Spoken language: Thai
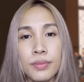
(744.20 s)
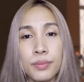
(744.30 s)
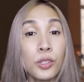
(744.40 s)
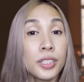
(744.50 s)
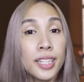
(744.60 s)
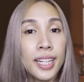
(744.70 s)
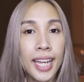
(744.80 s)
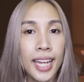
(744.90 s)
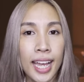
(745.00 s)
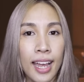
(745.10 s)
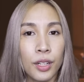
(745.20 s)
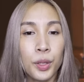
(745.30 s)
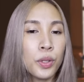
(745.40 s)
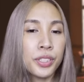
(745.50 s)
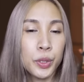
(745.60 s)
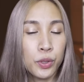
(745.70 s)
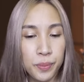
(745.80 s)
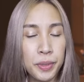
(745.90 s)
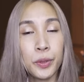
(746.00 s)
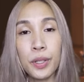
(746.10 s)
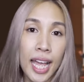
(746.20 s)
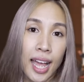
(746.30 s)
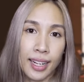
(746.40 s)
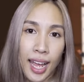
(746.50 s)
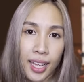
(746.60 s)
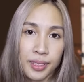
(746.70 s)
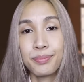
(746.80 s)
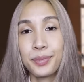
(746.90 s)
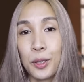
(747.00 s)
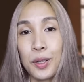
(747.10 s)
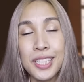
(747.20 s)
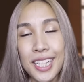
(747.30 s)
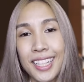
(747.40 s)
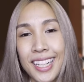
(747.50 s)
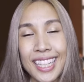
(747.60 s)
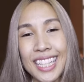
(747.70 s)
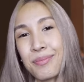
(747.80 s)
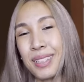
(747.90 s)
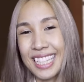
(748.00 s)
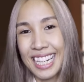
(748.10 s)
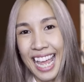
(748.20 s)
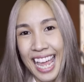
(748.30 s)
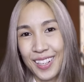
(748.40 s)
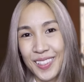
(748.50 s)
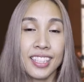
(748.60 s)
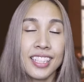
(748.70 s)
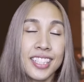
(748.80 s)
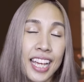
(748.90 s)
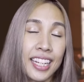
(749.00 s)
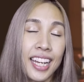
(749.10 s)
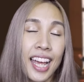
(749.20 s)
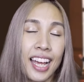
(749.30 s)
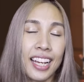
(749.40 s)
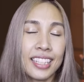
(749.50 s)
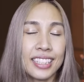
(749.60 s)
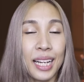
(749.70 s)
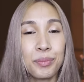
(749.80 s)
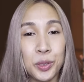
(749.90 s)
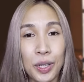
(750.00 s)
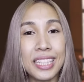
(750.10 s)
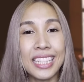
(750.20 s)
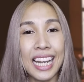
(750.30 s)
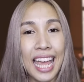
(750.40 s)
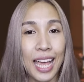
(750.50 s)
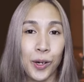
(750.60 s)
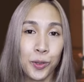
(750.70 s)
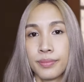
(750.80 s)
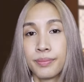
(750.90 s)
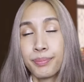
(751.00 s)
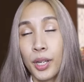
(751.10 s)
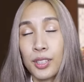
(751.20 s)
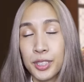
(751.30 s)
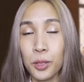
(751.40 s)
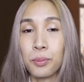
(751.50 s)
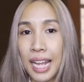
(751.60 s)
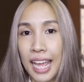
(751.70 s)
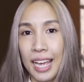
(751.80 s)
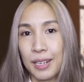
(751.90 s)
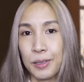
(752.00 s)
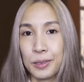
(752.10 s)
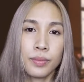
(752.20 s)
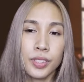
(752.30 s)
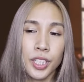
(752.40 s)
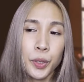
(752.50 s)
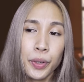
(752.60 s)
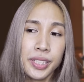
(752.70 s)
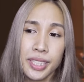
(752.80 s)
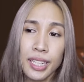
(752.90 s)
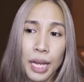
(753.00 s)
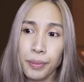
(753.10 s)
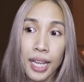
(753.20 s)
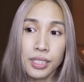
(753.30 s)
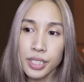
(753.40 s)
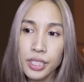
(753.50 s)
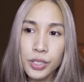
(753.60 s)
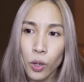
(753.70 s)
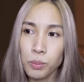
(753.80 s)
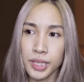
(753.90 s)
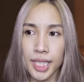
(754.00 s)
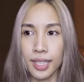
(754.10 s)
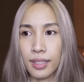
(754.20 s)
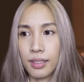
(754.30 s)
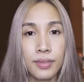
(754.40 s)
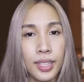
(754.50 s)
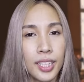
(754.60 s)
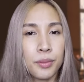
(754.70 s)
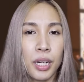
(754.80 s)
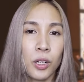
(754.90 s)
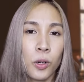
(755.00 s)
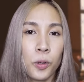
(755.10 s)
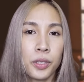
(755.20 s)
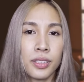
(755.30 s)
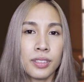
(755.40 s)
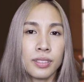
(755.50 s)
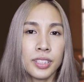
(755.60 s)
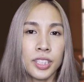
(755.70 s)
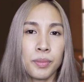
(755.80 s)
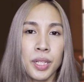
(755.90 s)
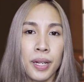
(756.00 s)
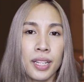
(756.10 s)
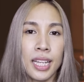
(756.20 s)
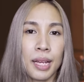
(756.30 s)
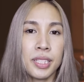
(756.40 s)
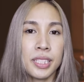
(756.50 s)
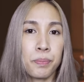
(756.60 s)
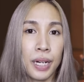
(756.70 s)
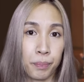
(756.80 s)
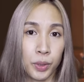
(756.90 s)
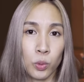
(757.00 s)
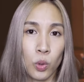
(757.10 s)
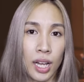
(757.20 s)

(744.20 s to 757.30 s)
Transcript: พวกเธอเองอ่ะก็ควรจะดูฉันเป็นตัวอย่างนะเพราะว่าฉันน่ะคิดมาดีแล้วฉันน่ะทำตัวดีแล้วเหมาะสมแล้วฉันควรจะได้รับการชื่นชมสิหนึ่งบางคนจึงไม่พยายามที่จะปรับตัว